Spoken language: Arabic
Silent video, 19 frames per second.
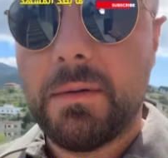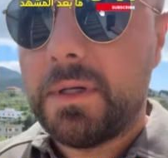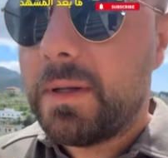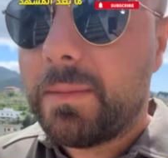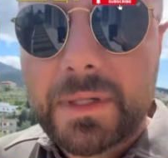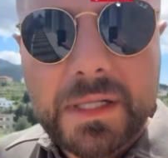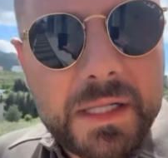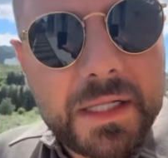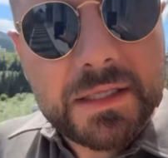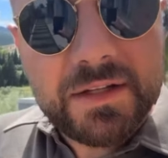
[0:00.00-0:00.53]

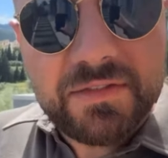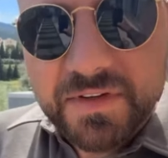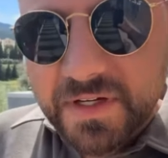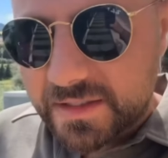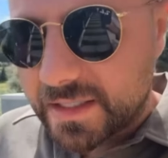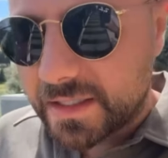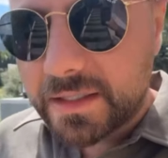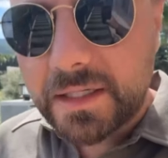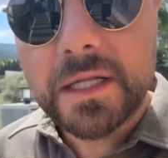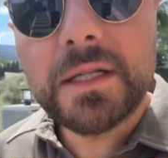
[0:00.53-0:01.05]
لما طلعت
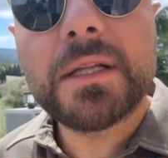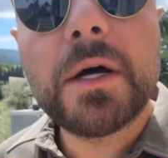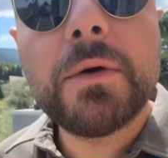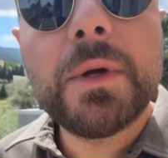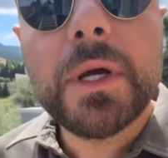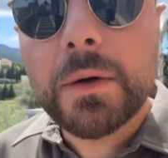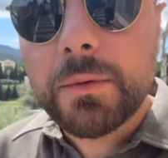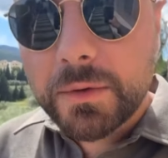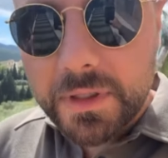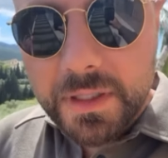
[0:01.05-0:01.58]
دافعت عني انت
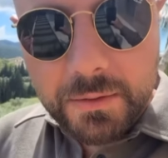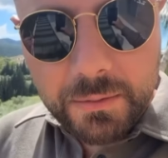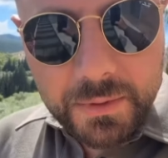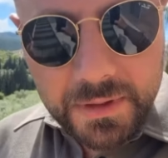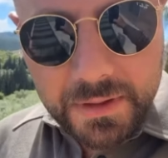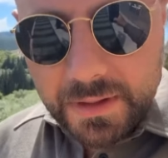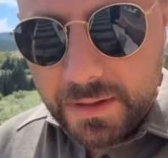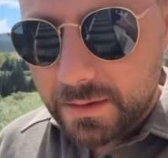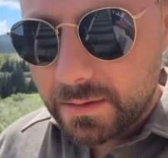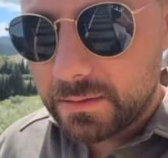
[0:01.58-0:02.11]
وياه وياه
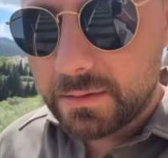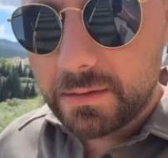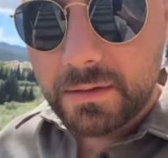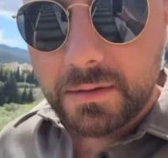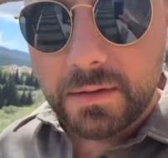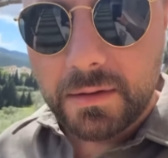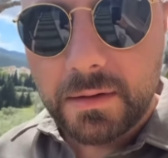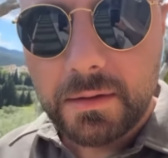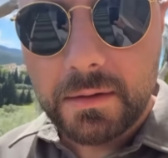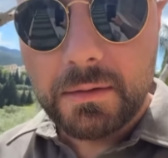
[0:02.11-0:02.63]
وياه
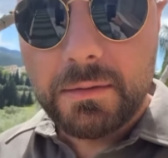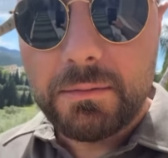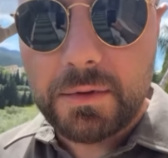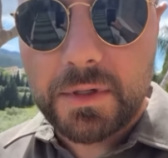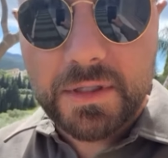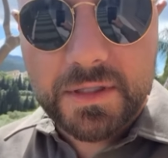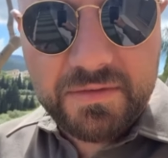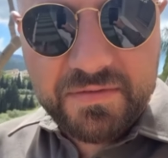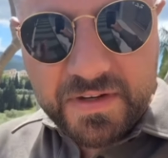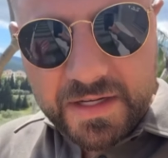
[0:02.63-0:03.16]

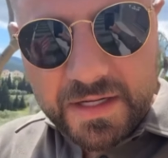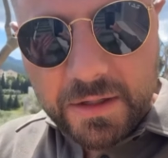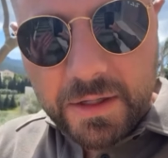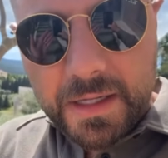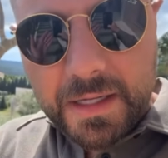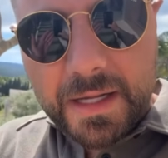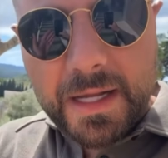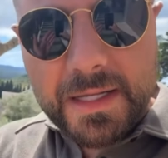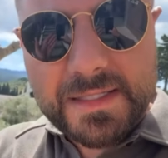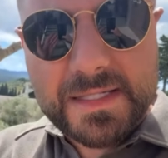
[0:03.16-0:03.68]
لان انت فكر
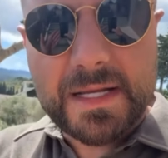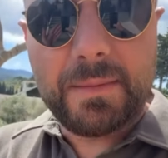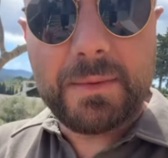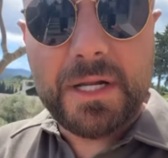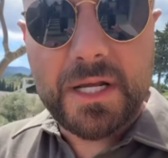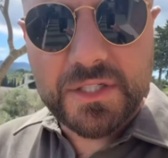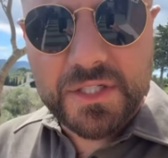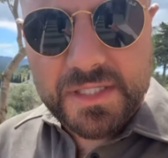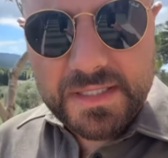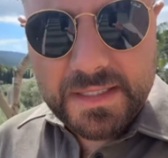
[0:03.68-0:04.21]
حالك اذكى من
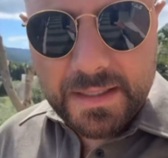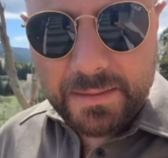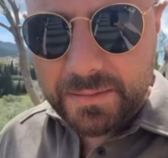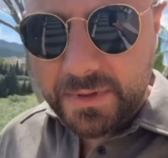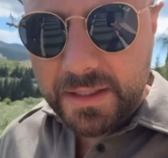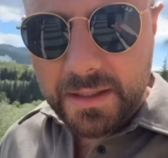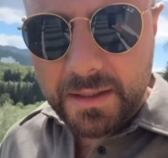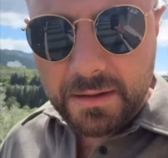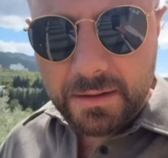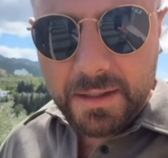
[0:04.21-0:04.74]
الاجهزه
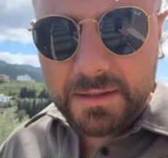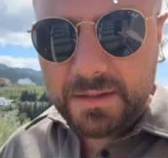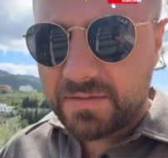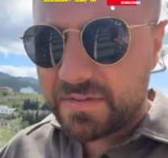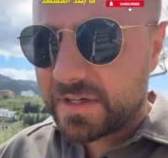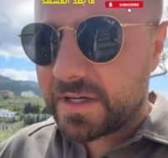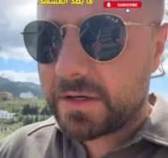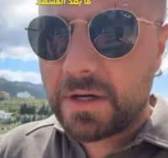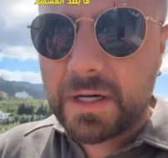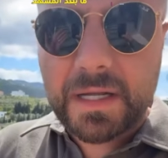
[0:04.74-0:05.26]
الامنيه انت
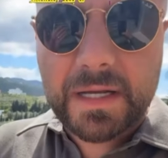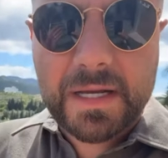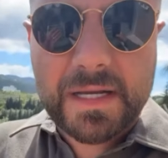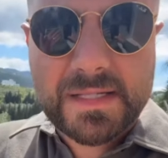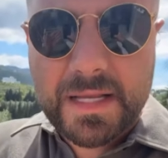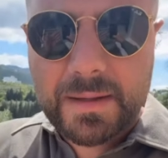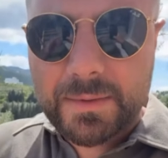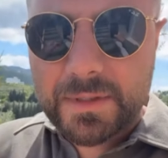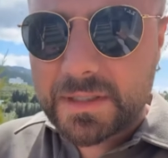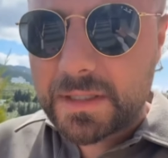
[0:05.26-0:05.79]
فكر حالك
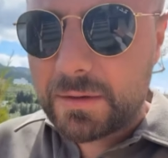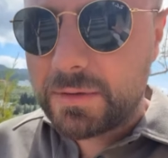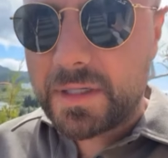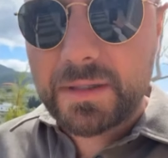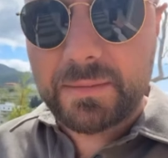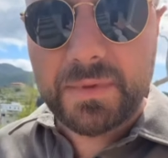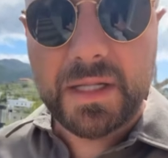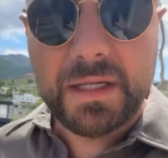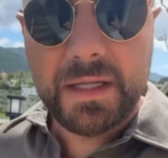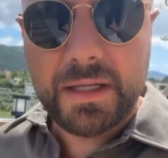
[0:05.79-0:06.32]
اذكى من الدوله
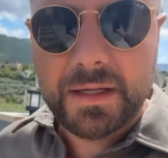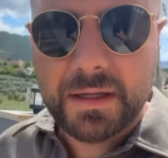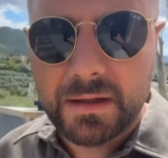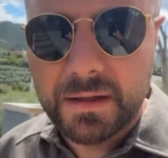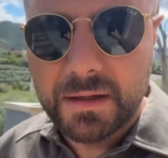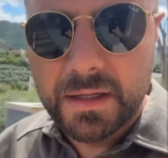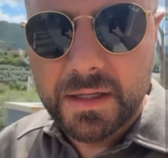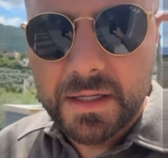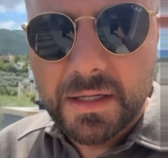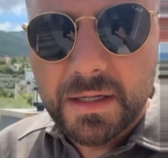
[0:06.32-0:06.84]
اللبنانيه
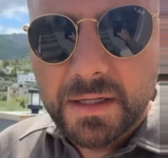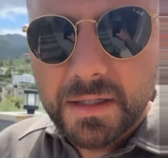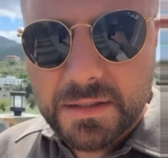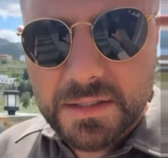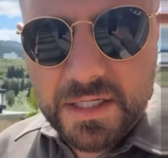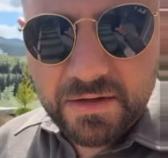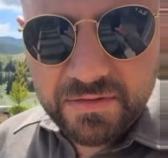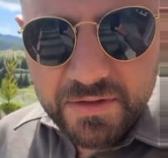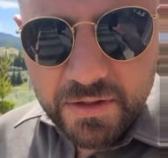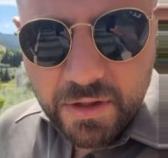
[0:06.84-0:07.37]

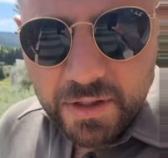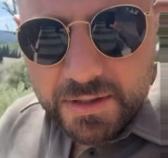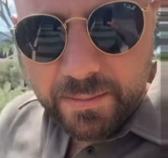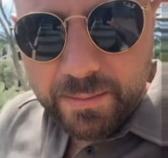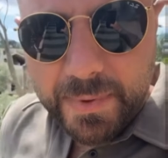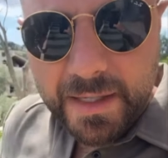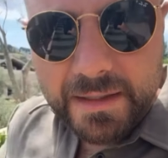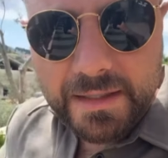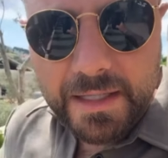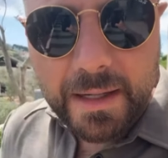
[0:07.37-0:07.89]
شايفني قاعد
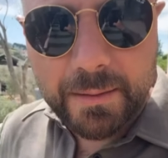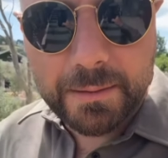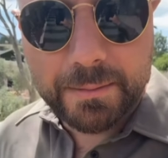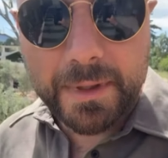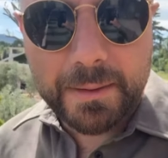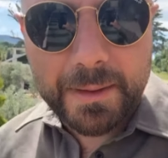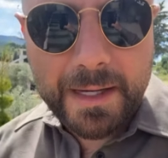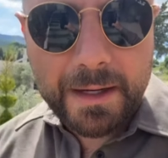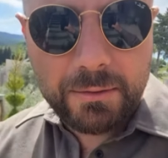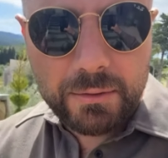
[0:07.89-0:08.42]
ببيتي عم
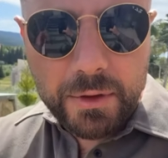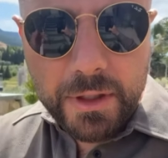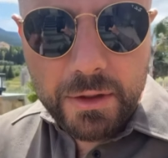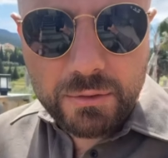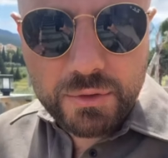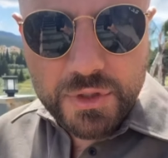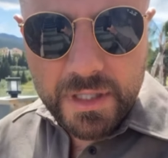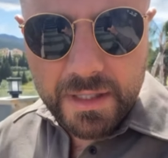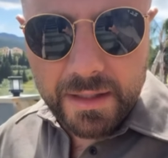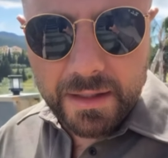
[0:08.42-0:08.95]
اتمرن
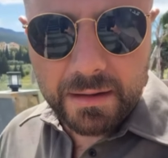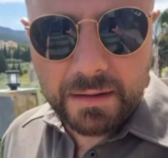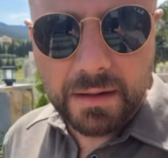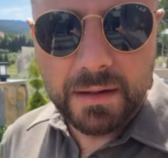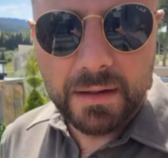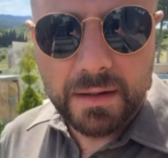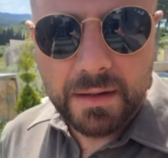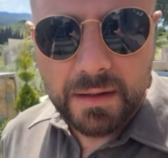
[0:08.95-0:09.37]
ورايح وجايه